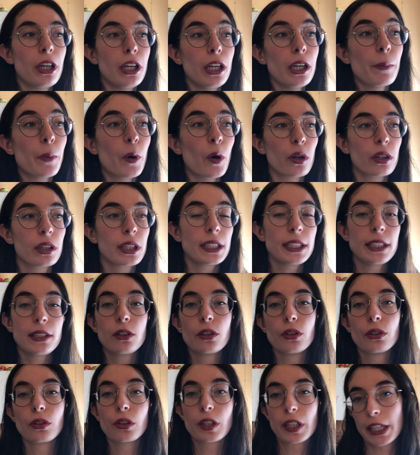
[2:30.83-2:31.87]
all'aborto
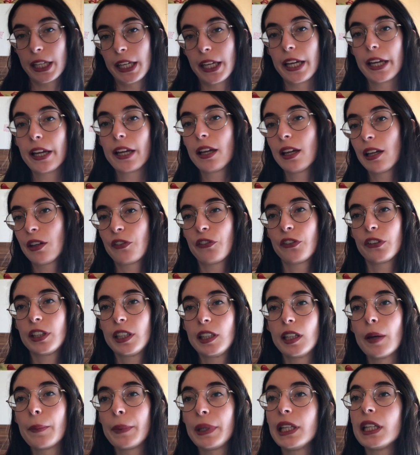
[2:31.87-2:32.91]
dicono che
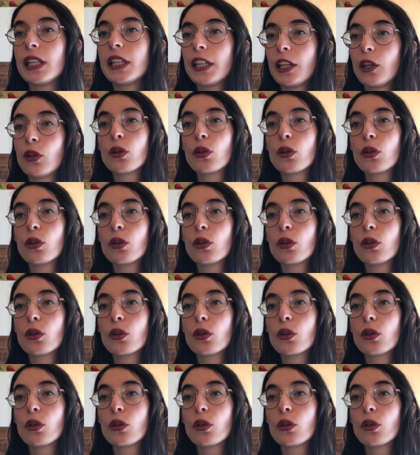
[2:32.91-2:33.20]
effettivamente,